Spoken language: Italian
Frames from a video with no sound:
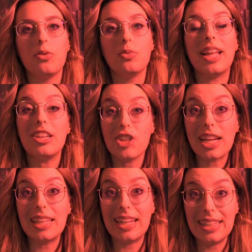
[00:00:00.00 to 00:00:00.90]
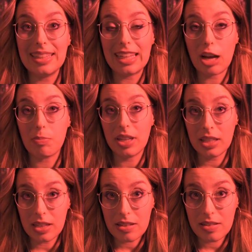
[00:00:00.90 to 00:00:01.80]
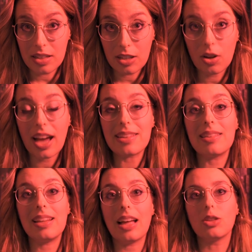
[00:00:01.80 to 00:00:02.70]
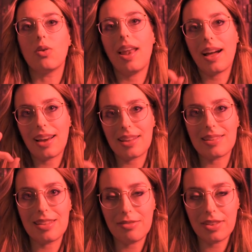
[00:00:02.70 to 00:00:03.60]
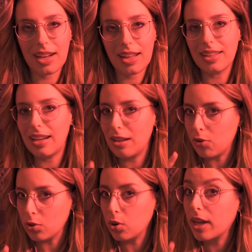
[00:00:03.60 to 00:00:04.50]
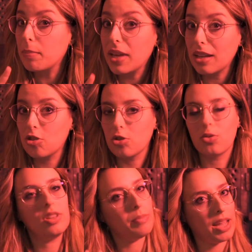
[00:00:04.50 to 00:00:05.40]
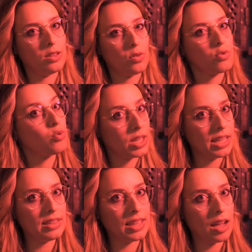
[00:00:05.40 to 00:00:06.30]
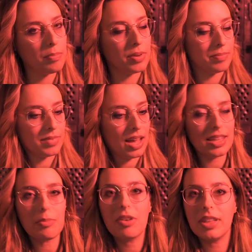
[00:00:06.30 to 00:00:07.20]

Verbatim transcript: Una ricerca della dating app Inner Circle ha stilato la classifica delle foto che piacciono di meno sulle dating app. Andiamo a